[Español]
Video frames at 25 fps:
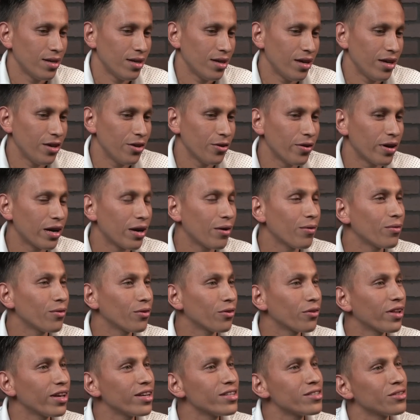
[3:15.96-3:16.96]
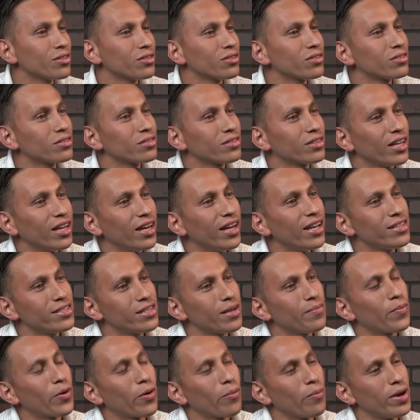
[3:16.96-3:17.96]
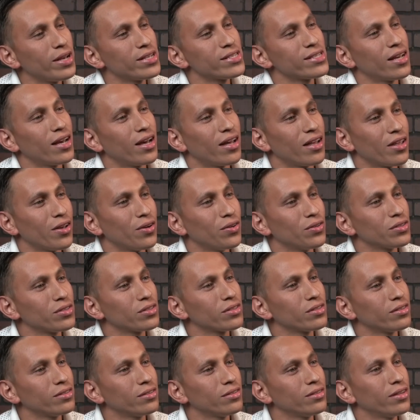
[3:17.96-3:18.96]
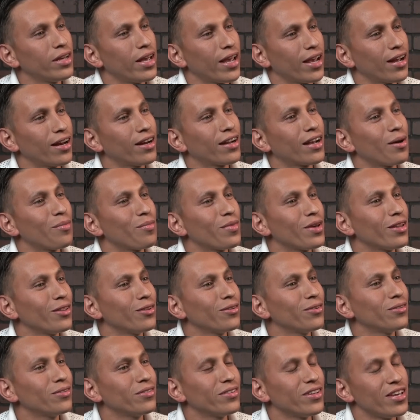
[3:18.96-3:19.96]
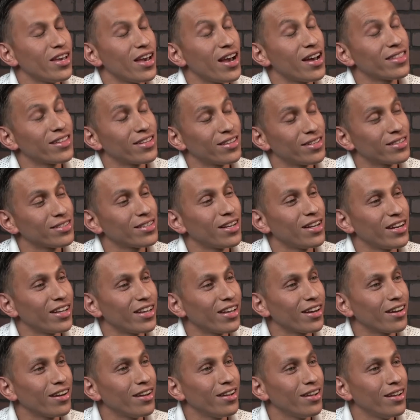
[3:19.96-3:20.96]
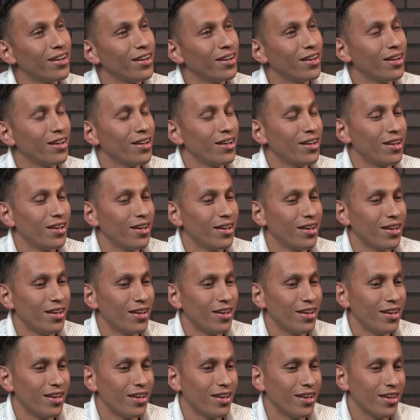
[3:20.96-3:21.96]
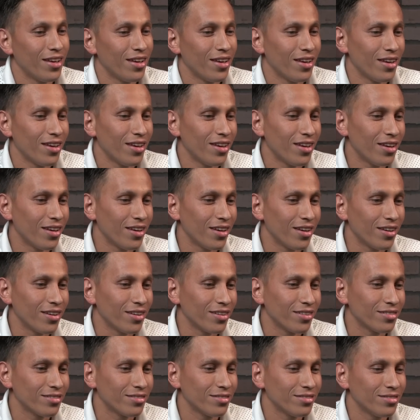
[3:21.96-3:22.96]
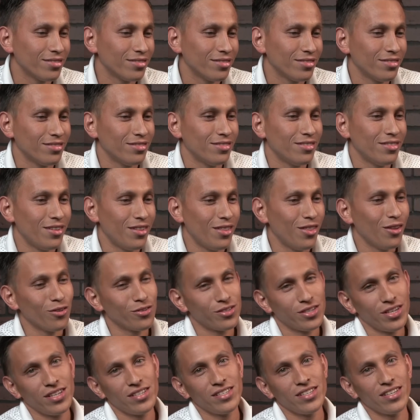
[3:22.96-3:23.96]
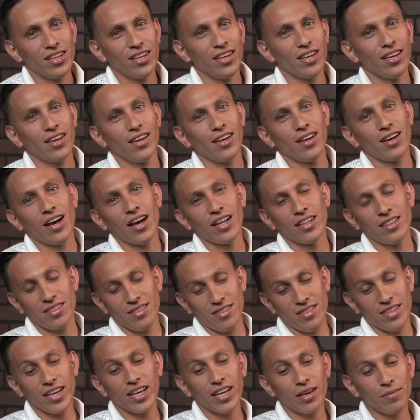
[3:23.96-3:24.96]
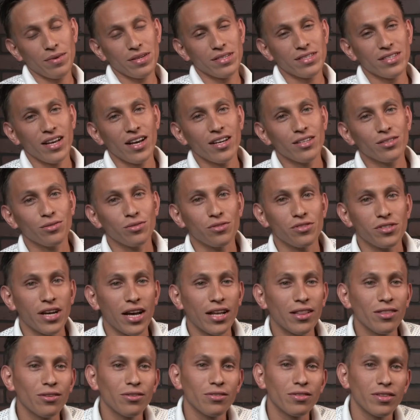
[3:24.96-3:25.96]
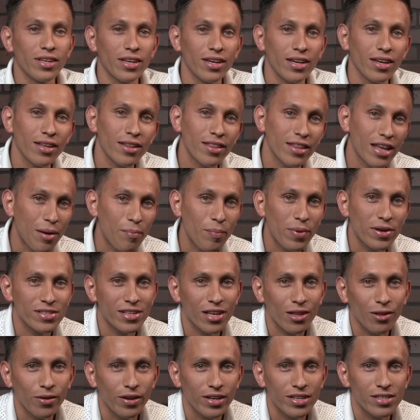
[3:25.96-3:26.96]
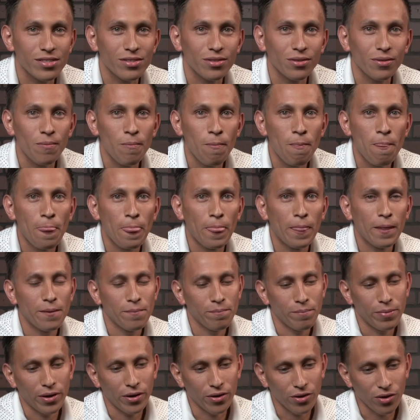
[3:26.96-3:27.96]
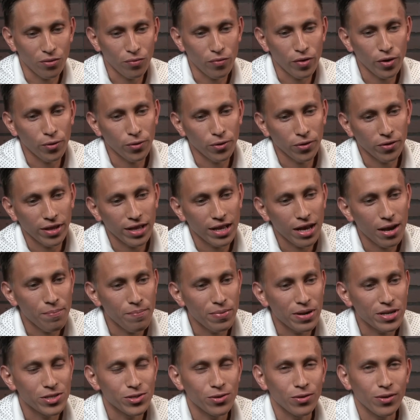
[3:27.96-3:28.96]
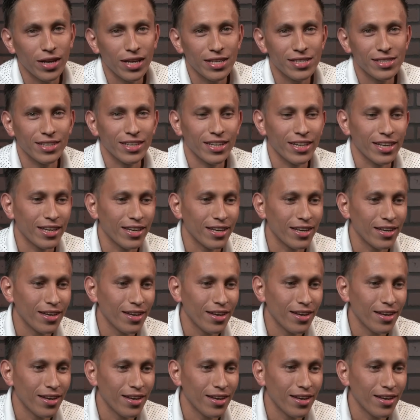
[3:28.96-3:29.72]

Y yo era uno de esos y le hice promesas a Dios en el camino y antes de salir. Y no sé si a ti que me estás escuchando te, te ha pasado esto, pero yo fui una de esas personas que